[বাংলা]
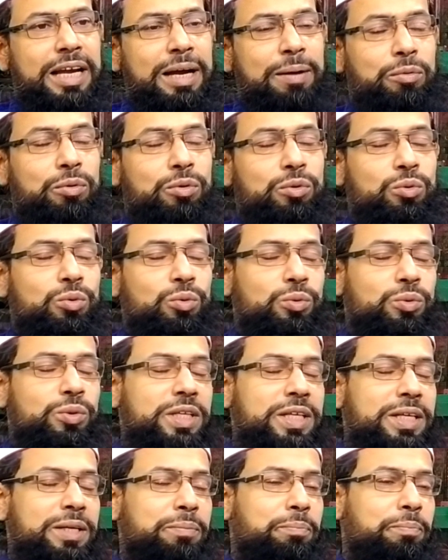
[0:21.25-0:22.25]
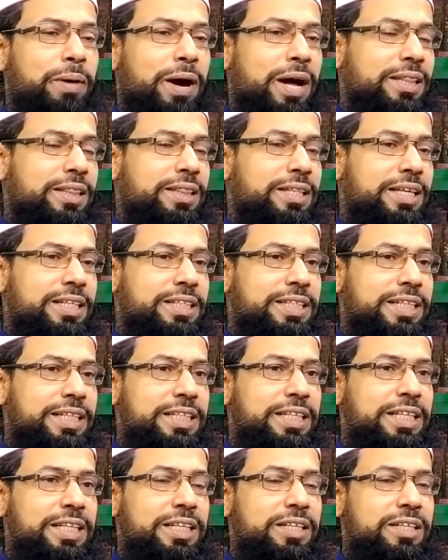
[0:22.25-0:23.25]
এমন কোনো দিন বাদ নেই
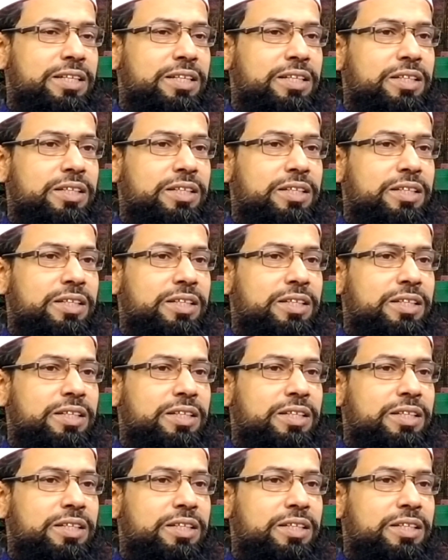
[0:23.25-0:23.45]
যেদিন